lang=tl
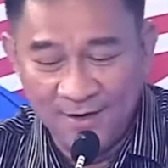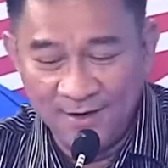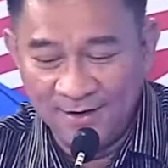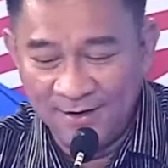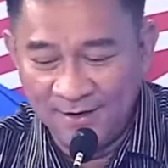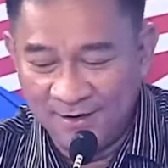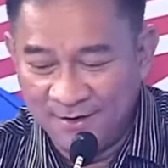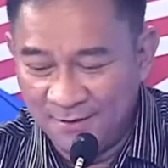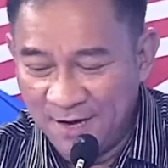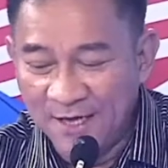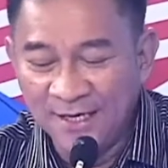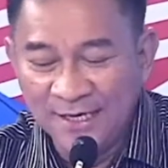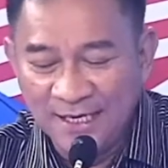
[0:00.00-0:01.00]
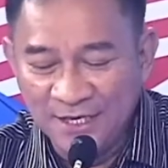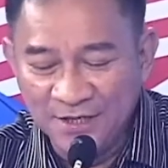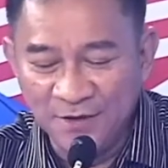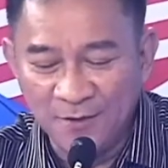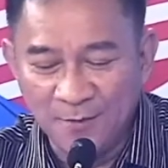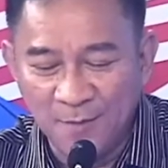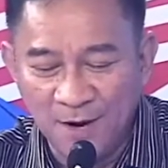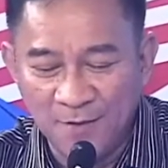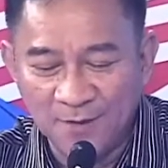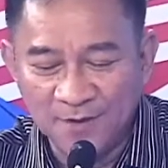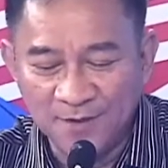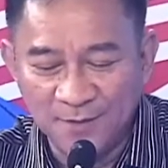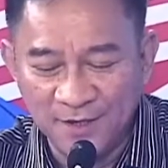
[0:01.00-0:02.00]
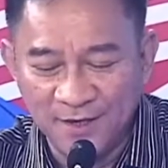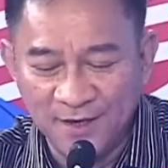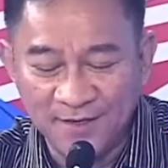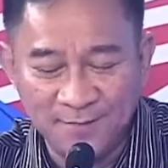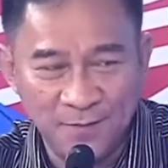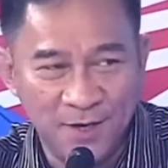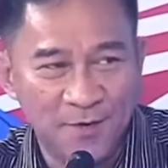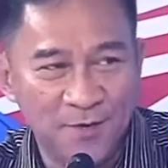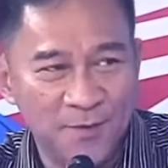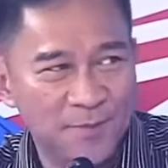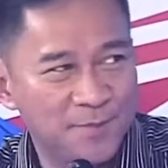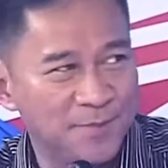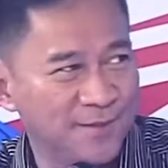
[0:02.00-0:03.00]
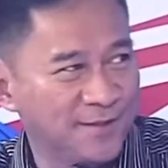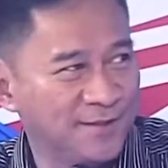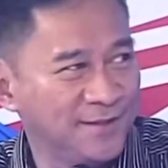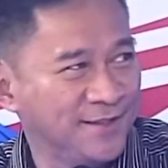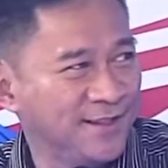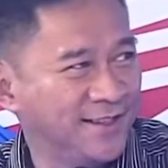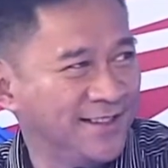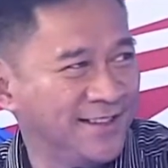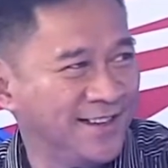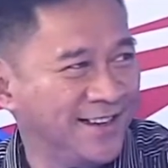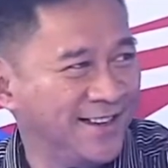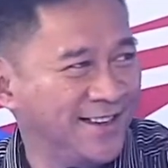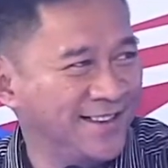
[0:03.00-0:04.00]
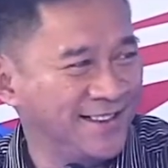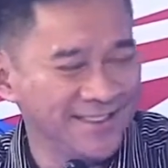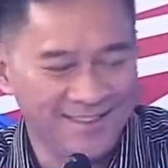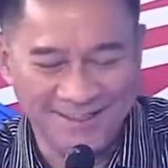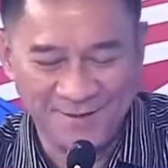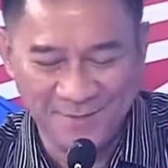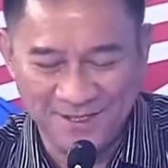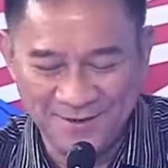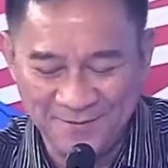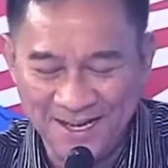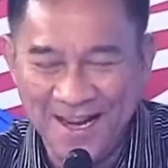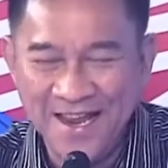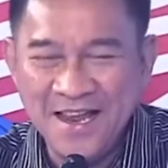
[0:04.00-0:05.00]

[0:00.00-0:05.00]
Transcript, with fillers: Uh, unleash your powers with SB Corp. Wow. Yan ang ibig sabihin.